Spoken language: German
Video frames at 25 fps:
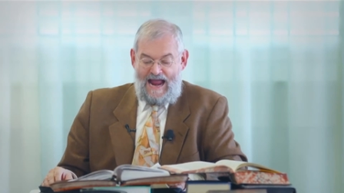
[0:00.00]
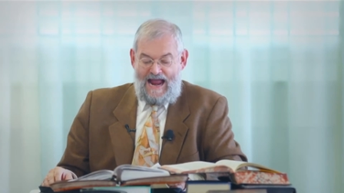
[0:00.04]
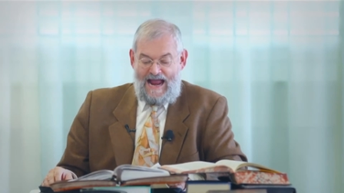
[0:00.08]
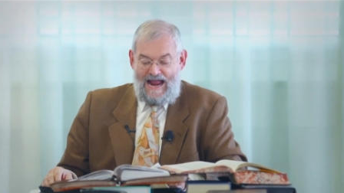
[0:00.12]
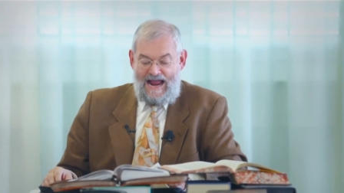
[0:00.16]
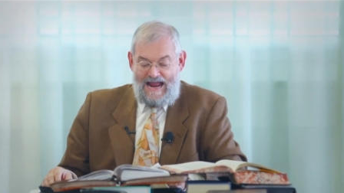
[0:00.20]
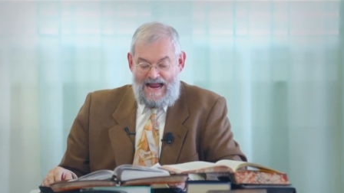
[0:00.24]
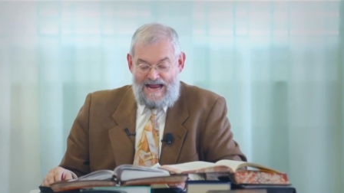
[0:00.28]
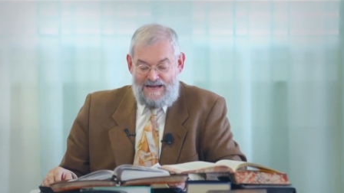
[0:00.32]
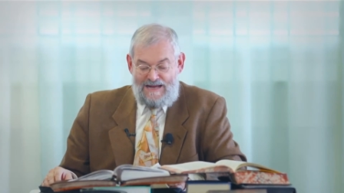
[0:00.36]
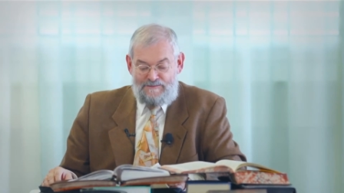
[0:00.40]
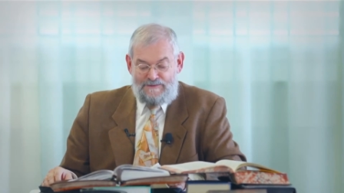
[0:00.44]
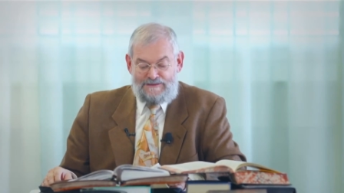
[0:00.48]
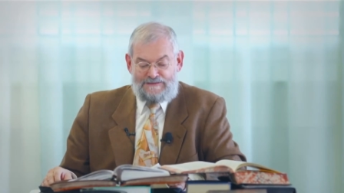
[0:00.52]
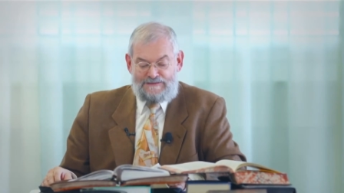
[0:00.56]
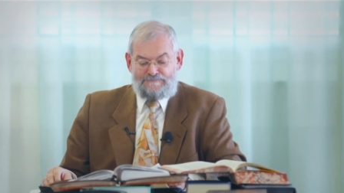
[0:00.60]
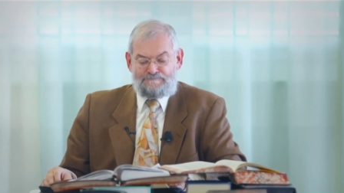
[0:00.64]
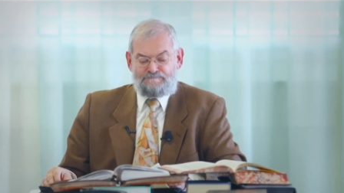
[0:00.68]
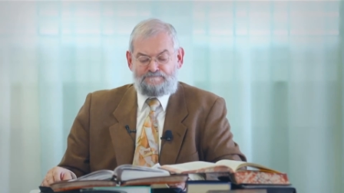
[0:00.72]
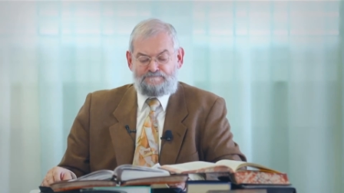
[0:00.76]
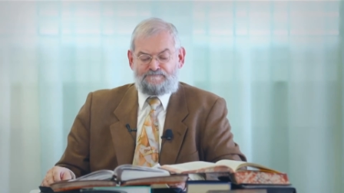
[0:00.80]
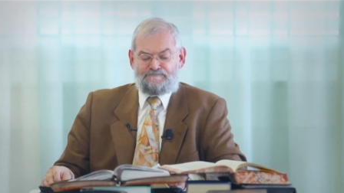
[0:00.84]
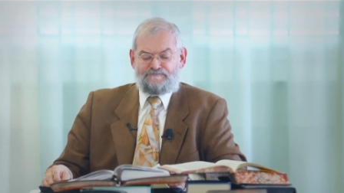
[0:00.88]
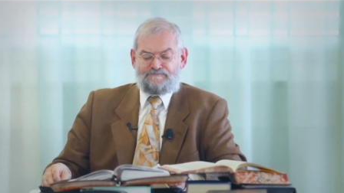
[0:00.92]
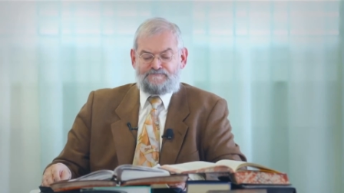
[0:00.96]

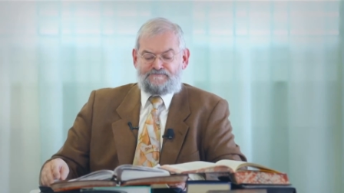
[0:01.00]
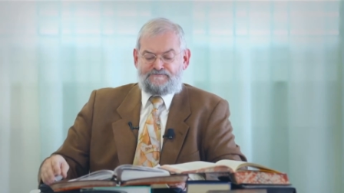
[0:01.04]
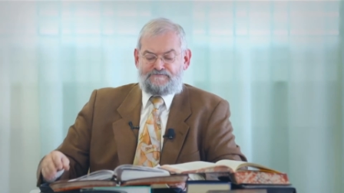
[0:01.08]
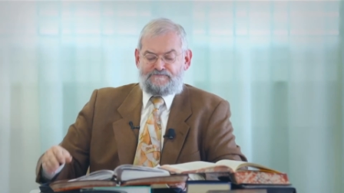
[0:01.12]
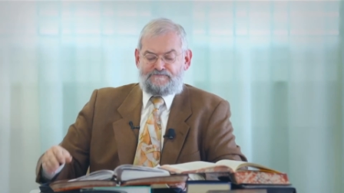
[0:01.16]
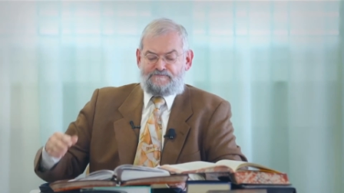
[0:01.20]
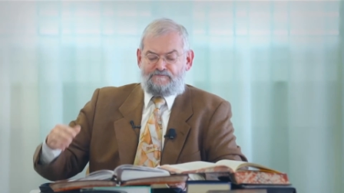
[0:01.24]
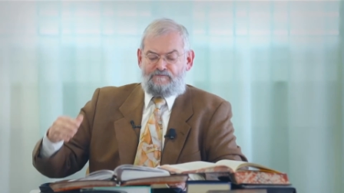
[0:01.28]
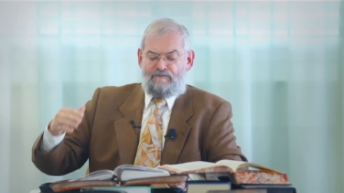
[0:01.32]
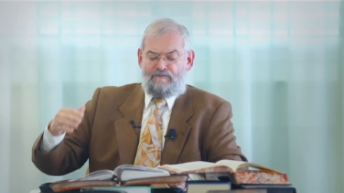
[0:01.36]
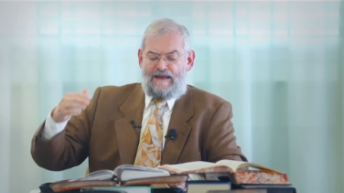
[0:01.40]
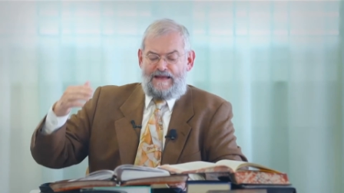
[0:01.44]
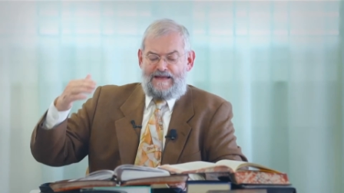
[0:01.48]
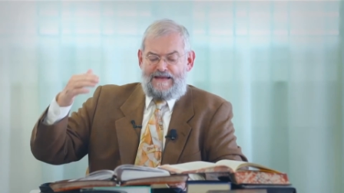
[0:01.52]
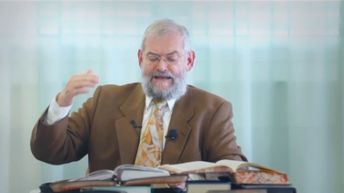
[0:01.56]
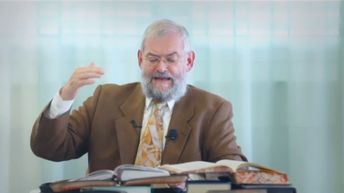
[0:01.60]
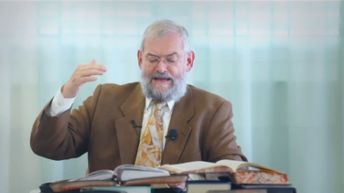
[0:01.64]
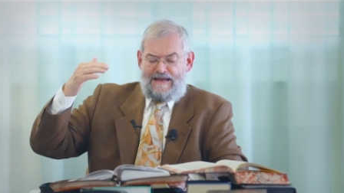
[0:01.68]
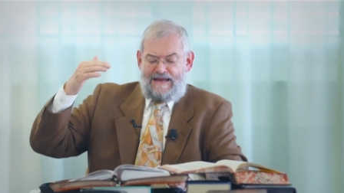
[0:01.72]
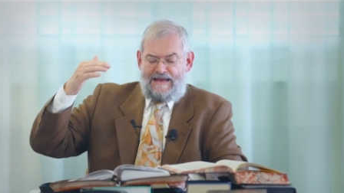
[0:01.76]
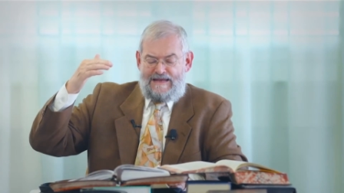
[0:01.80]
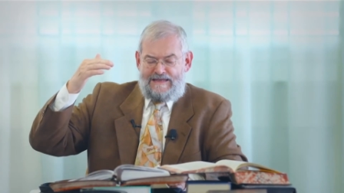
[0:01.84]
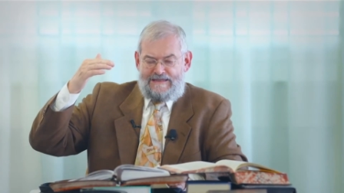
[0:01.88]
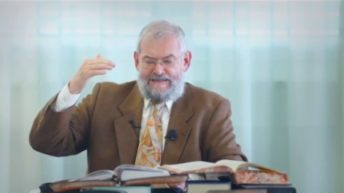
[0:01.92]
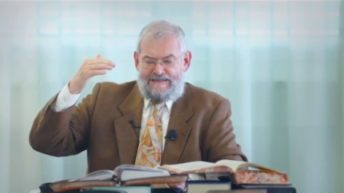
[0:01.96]
Aber
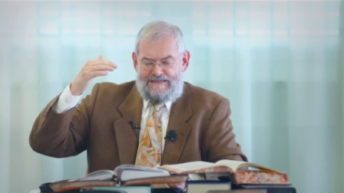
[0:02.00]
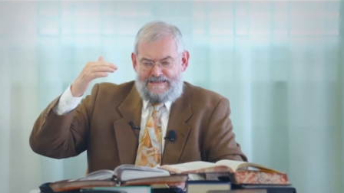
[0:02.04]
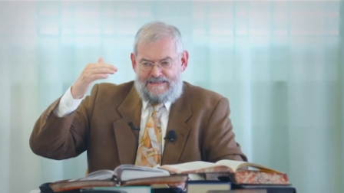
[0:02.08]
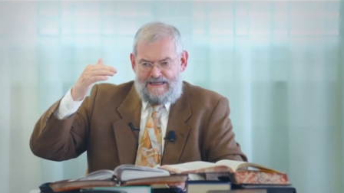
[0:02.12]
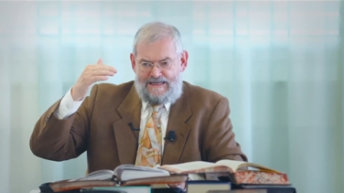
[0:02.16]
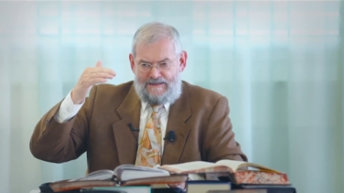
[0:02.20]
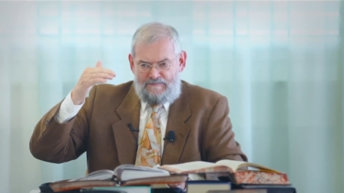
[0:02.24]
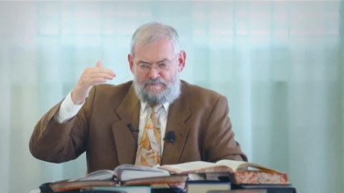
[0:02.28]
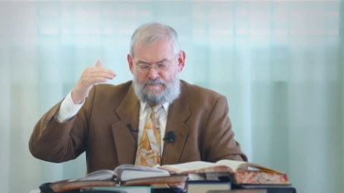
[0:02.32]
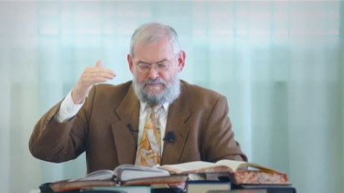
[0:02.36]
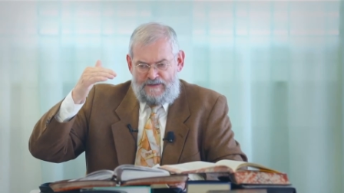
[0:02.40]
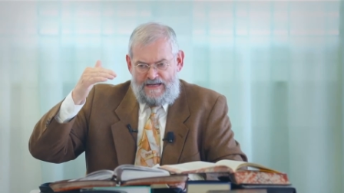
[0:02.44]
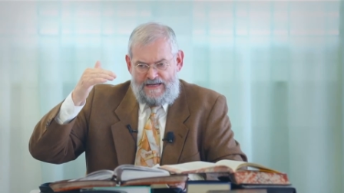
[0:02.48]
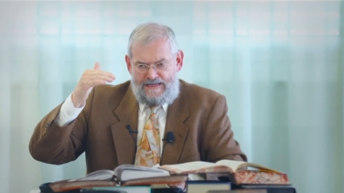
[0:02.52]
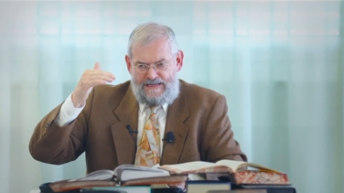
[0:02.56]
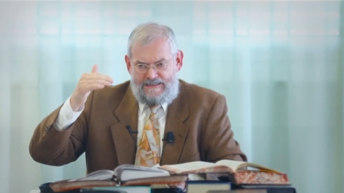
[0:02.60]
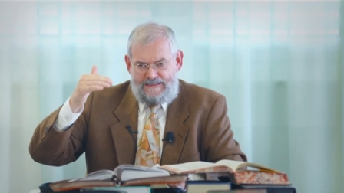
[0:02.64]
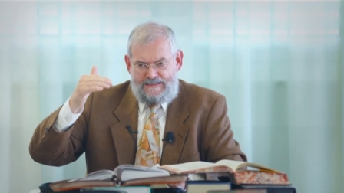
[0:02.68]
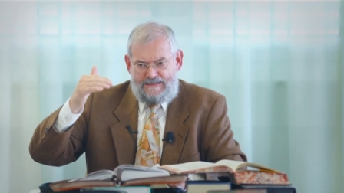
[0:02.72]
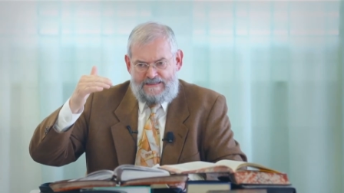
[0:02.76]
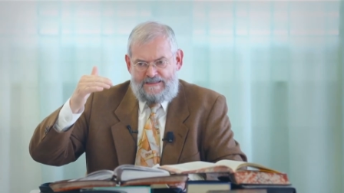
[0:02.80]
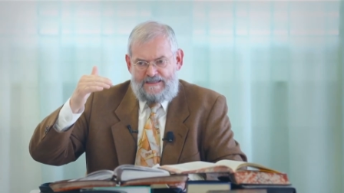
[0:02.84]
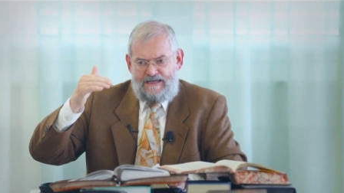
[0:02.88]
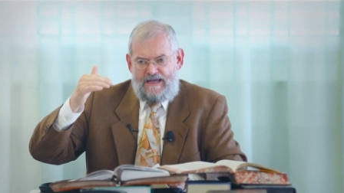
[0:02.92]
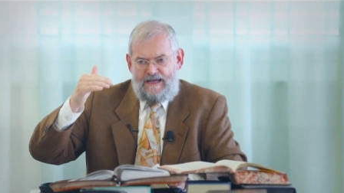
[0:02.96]
dieser
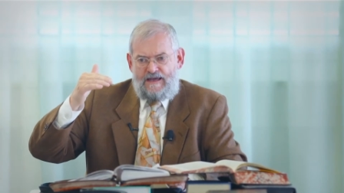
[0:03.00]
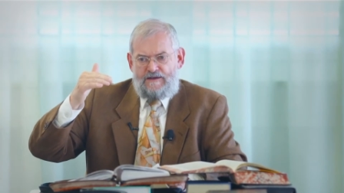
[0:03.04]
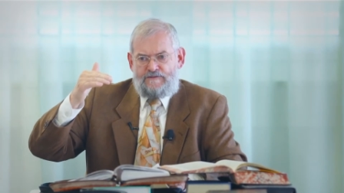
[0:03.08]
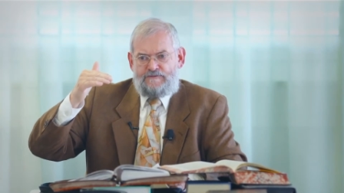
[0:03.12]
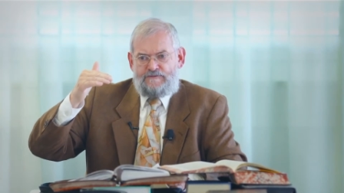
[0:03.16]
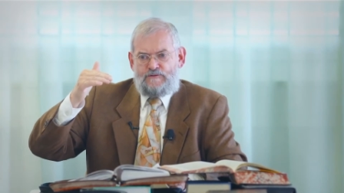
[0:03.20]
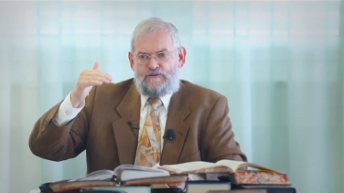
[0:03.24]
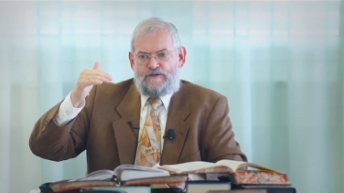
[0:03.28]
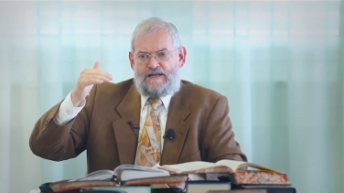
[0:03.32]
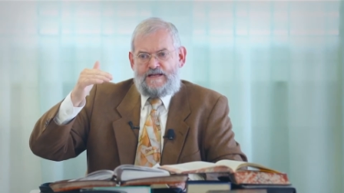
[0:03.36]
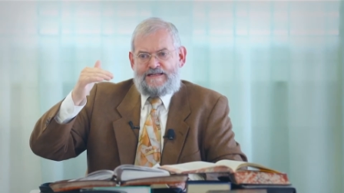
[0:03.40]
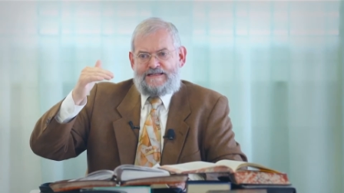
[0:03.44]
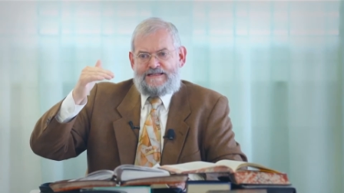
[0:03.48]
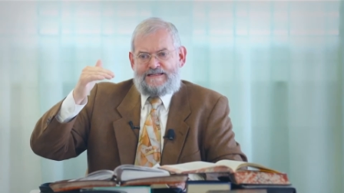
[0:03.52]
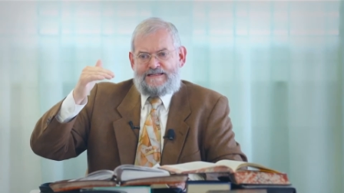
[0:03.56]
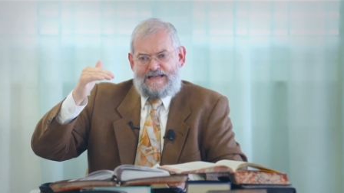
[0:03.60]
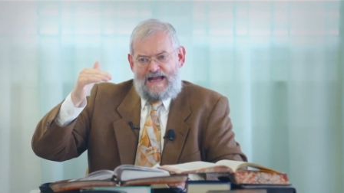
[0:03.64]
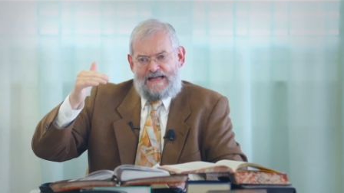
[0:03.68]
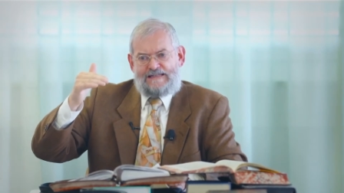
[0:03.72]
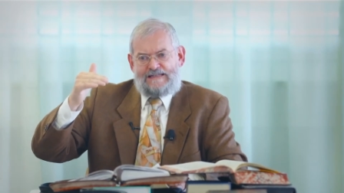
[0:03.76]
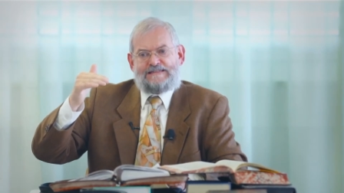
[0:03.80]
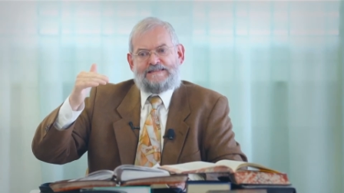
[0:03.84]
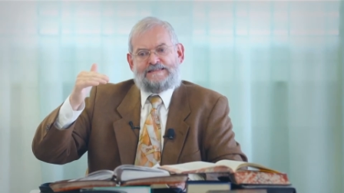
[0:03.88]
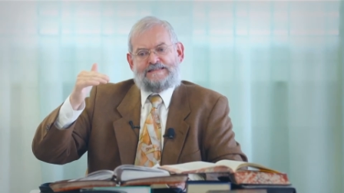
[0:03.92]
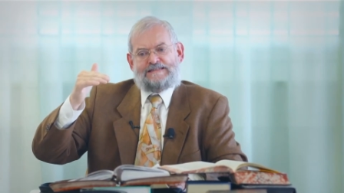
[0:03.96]
Blick für den
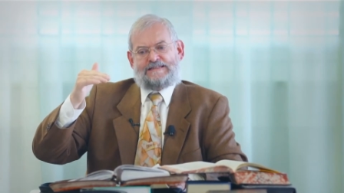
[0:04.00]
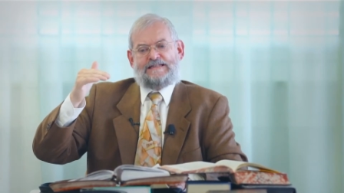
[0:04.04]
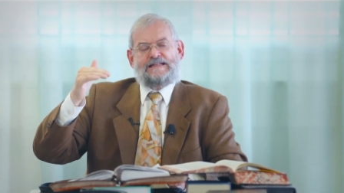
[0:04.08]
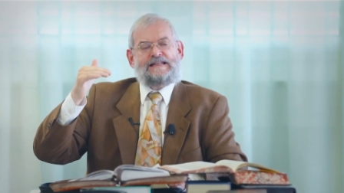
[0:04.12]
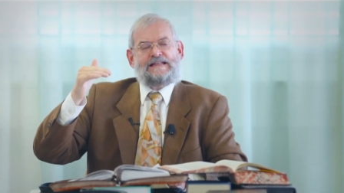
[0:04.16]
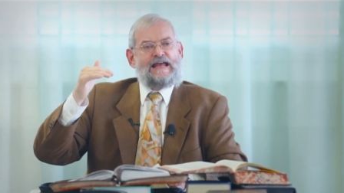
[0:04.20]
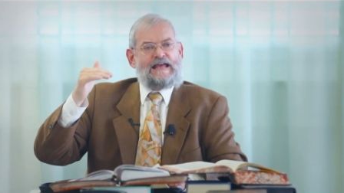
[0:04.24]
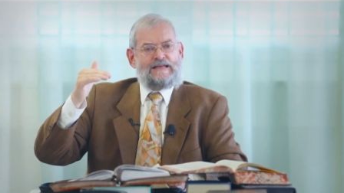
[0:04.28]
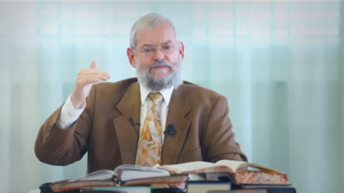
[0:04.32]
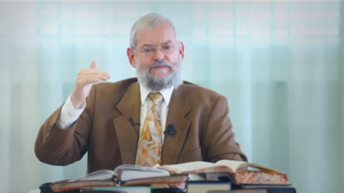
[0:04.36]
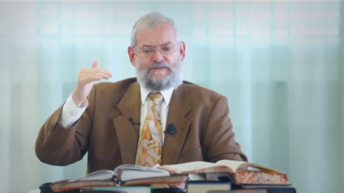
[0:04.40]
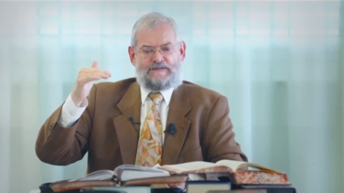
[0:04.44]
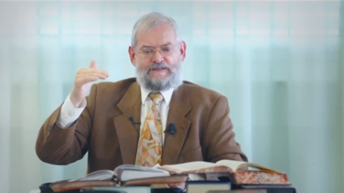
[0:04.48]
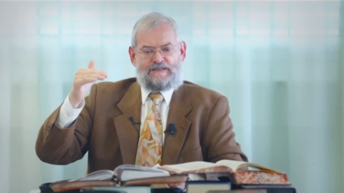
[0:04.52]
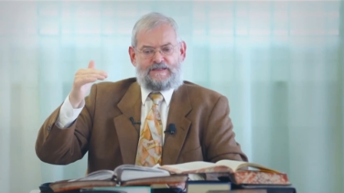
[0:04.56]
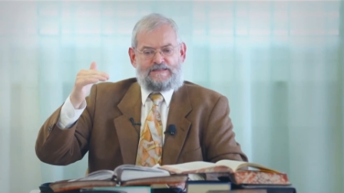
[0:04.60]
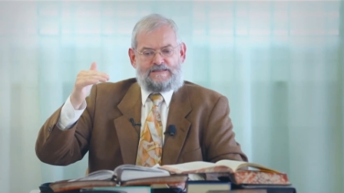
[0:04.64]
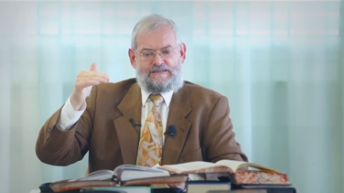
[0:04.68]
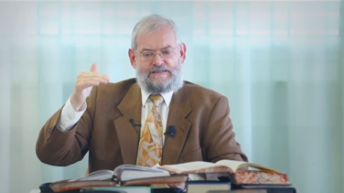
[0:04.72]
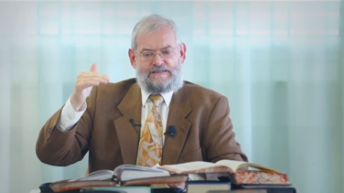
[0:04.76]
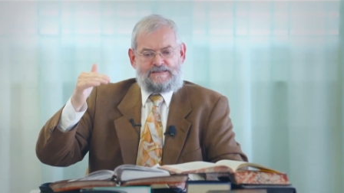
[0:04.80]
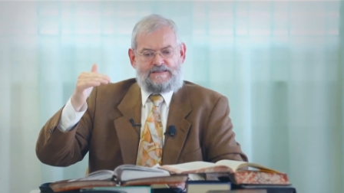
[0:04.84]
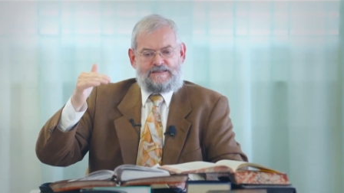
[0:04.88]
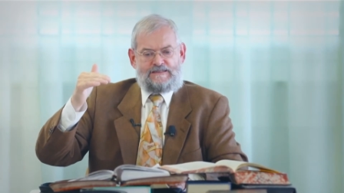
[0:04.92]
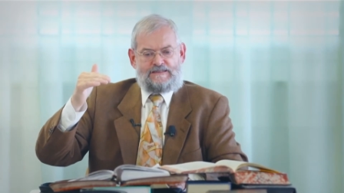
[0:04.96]
ganzen Leib
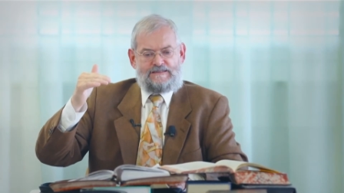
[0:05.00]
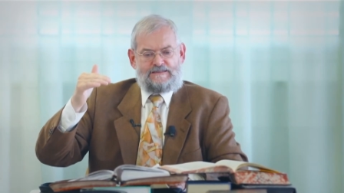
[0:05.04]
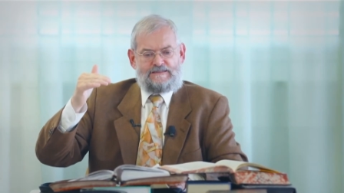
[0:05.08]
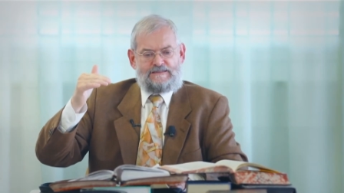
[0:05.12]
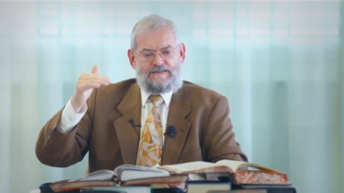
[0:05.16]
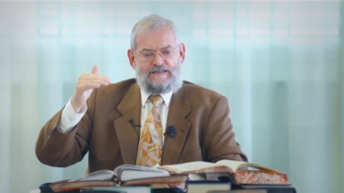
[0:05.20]
Christi,